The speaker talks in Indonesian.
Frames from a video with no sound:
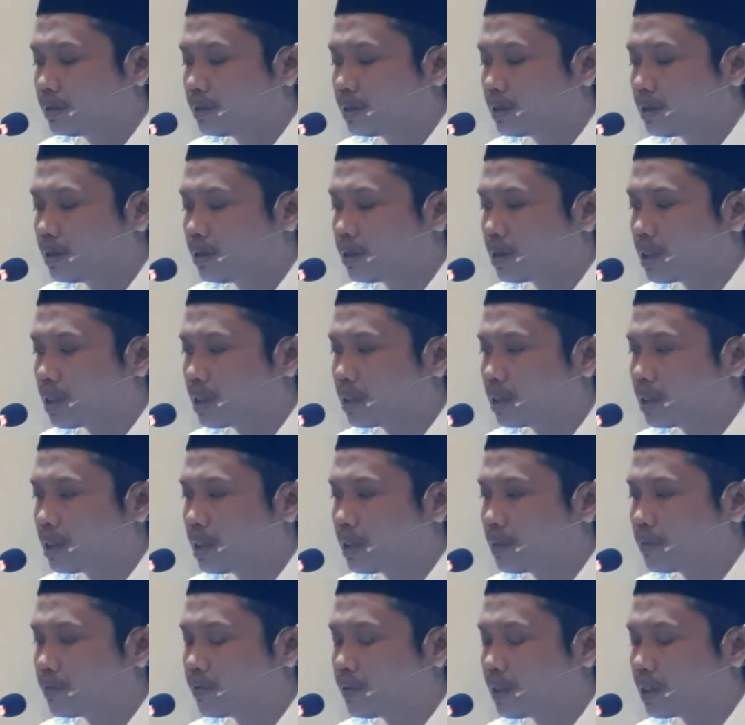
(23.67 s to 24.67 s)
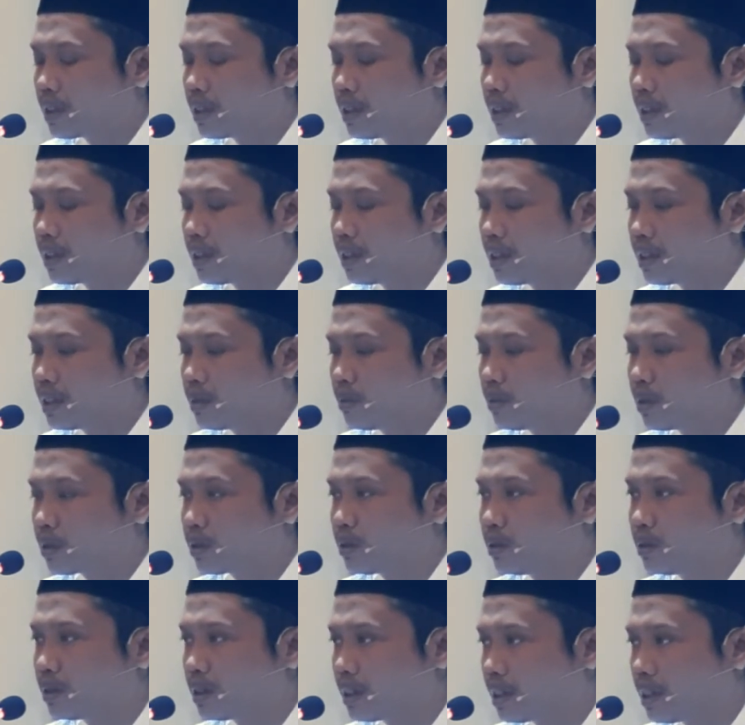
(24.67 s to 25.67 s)
seorang yang fakir yang
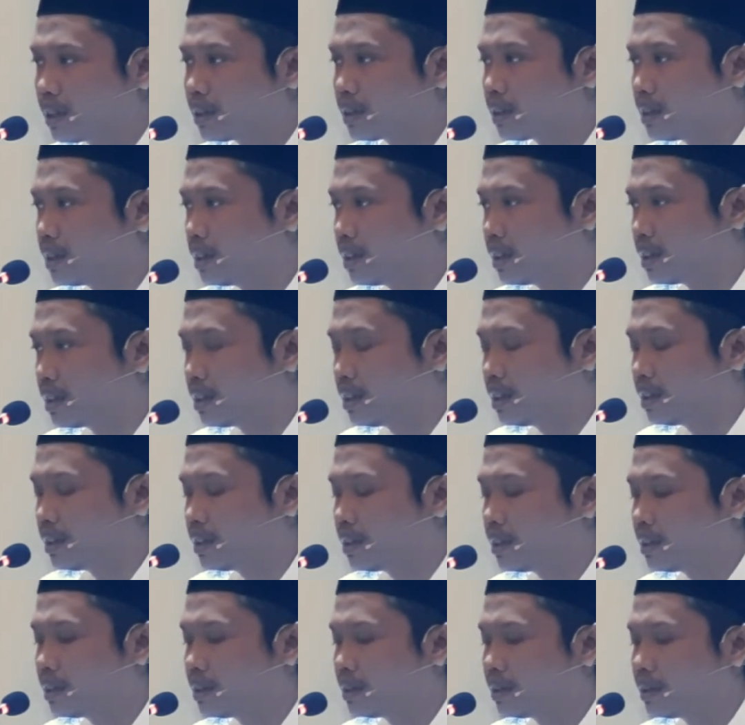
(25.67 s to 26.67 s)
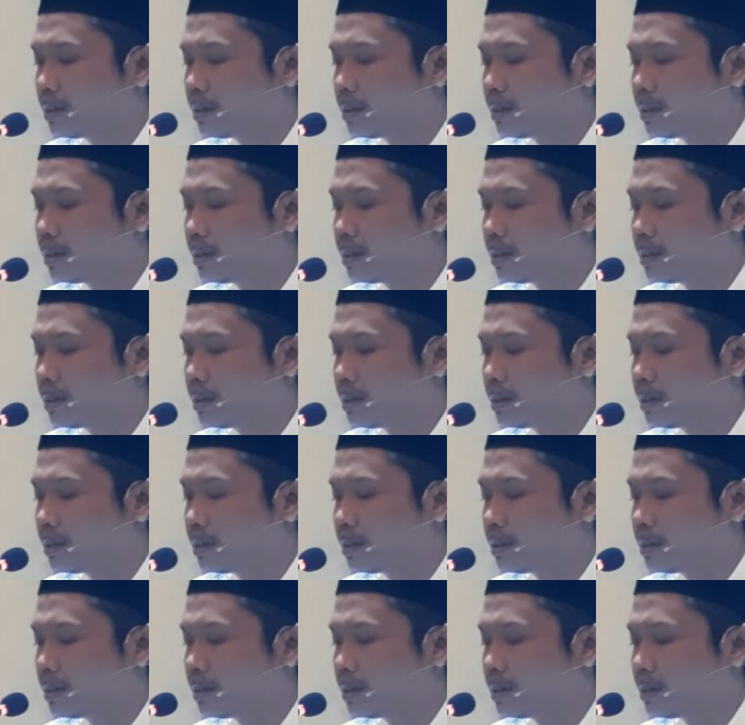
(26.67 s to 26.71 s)
dimaksud saya sendiri